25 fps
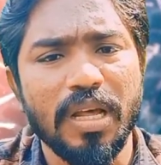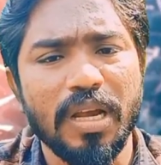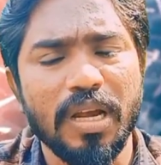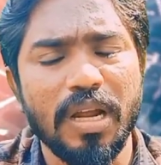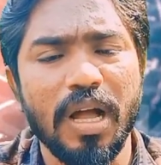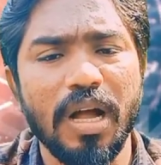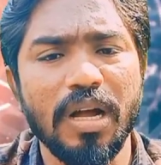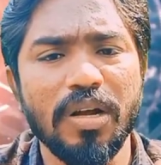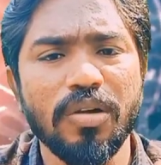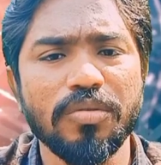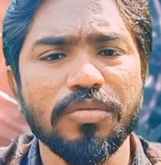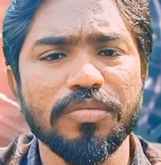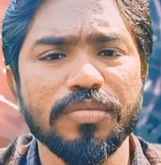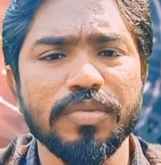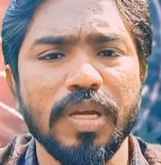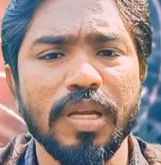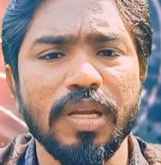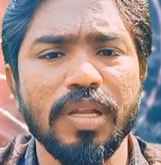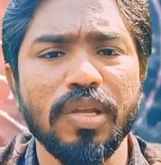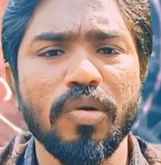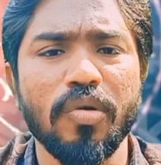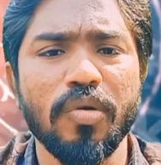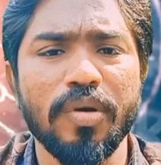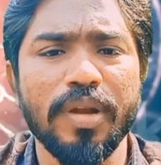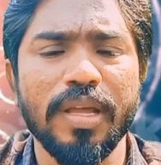ராகும்
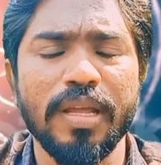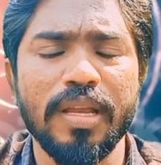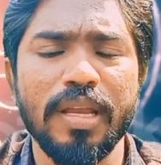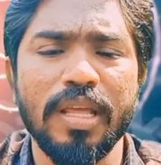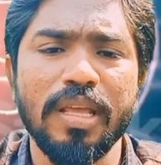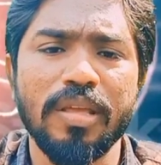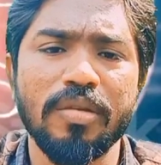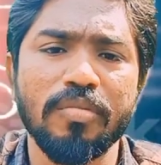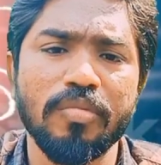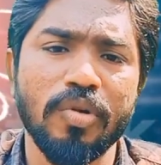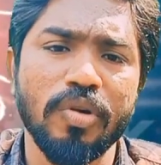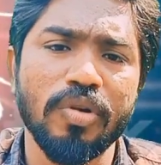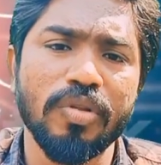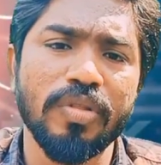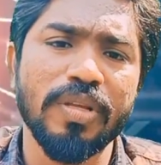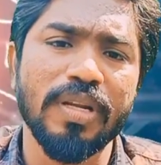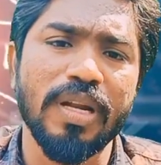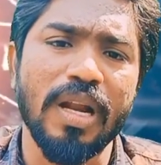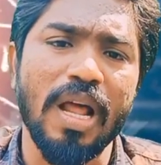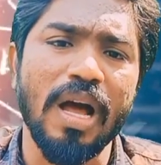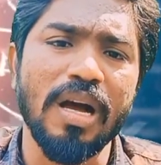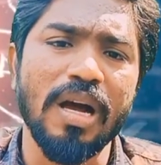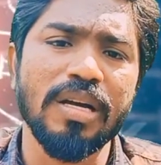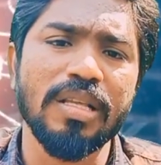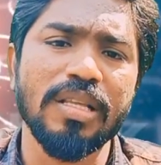சனியோட இணையும் பொழுது
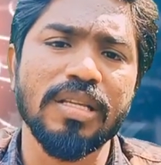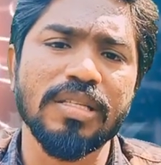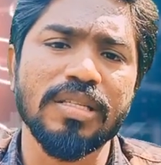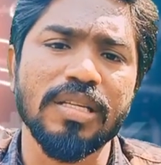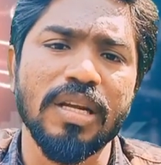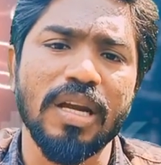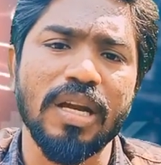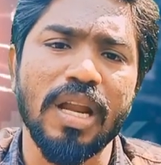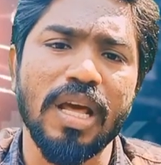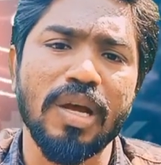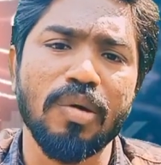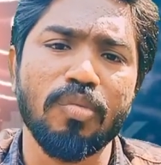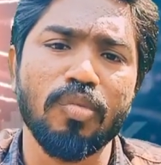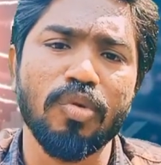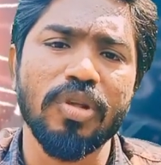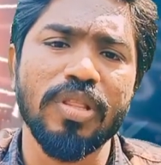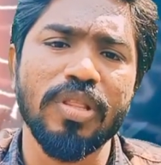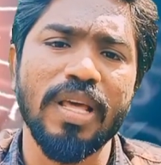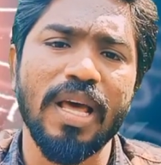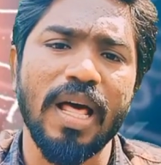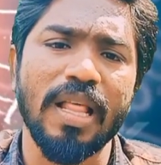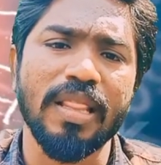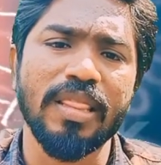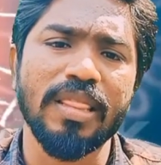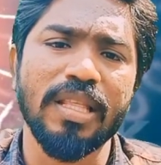ராகு தசை நடக்கும் பொழுது
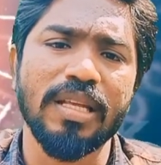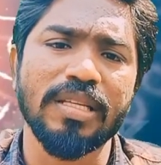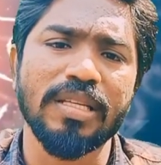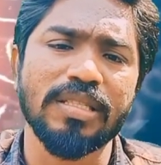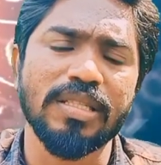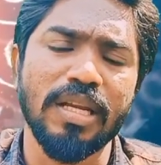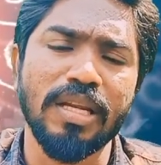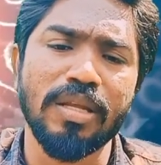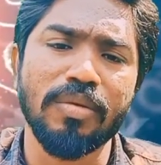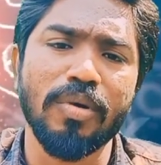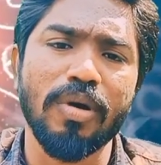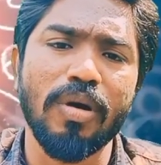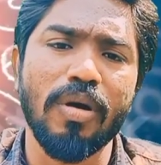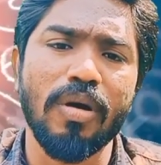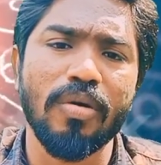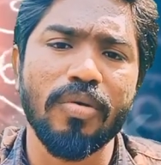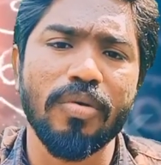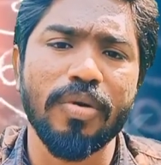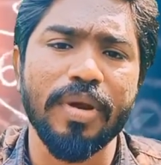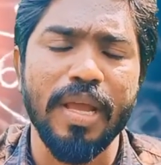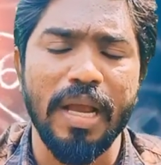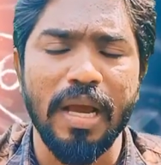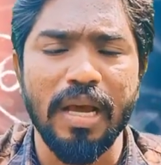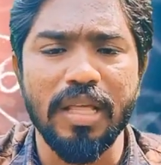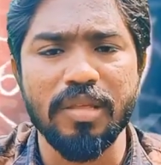அந்த சனி
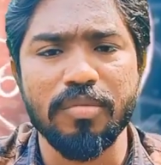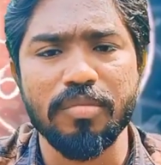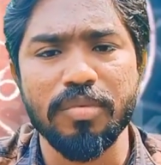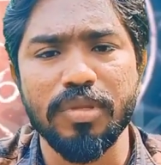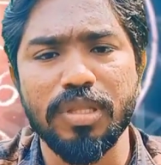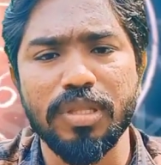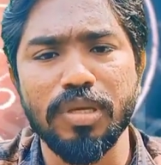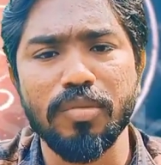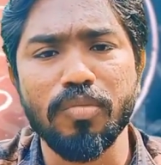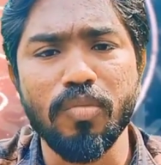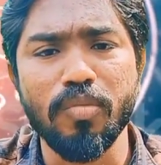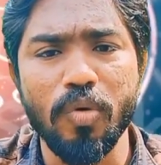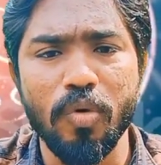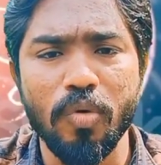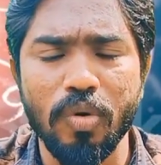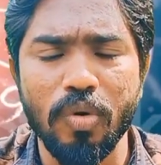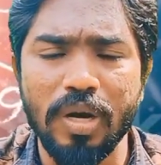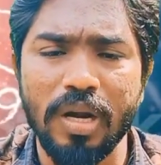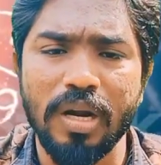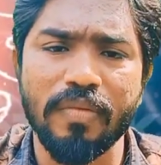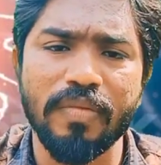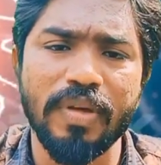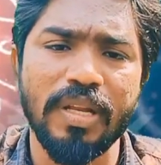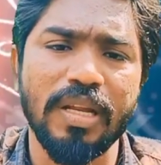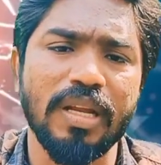மகானுடைய ஆதிபத்தியம்
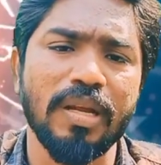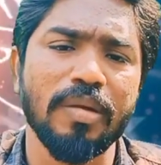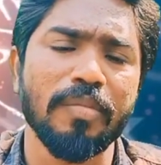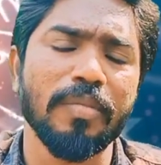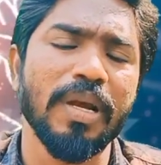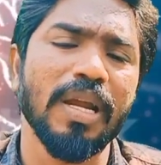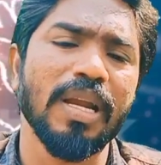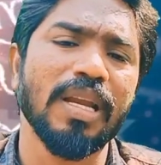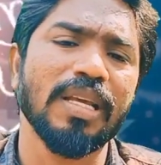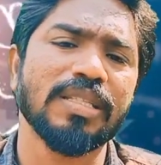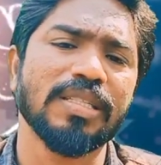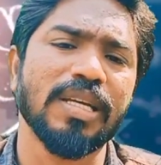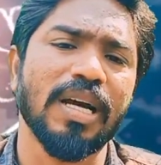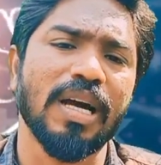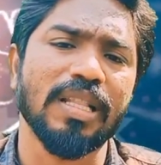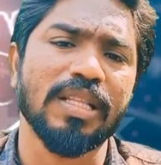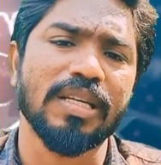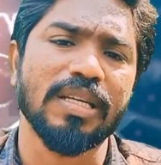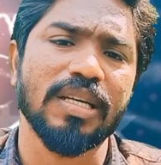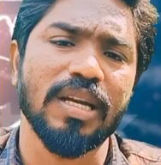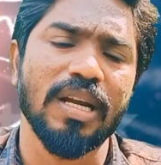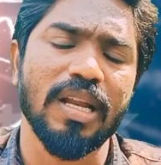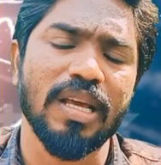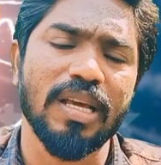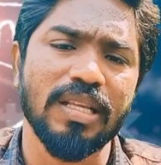ஓரளவிற்கு மேல
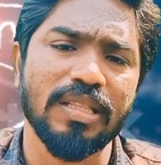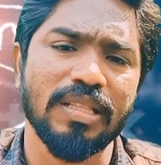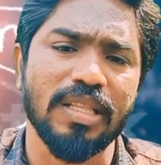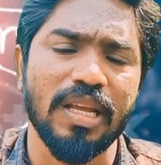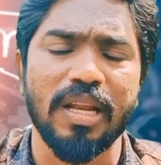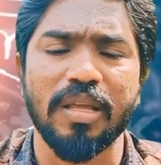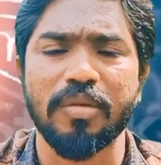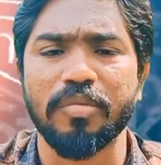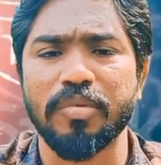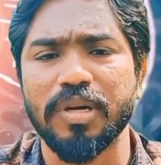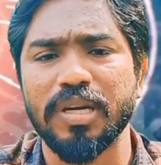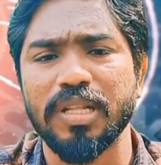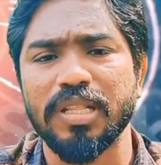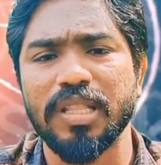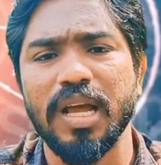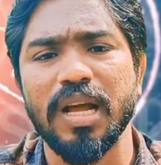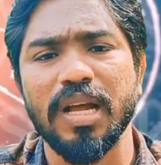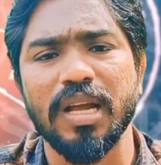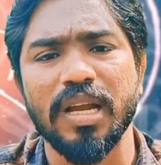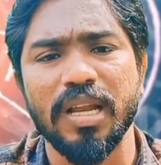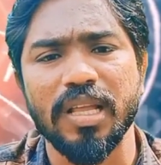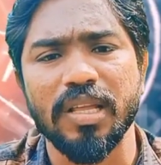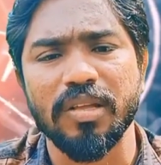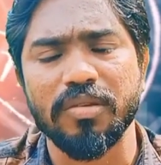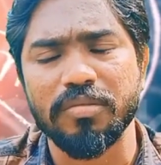ஜாதகர்களுக்கு தடைபட்டு
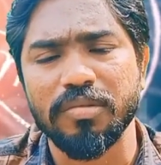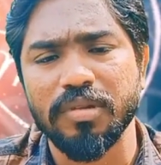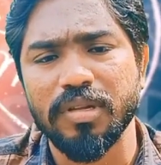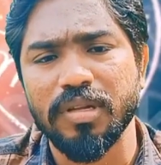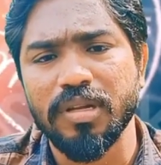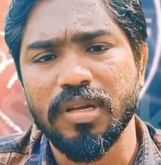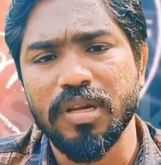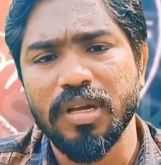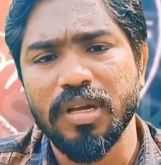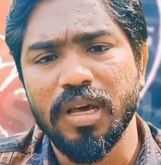தான் கிடைக்கும்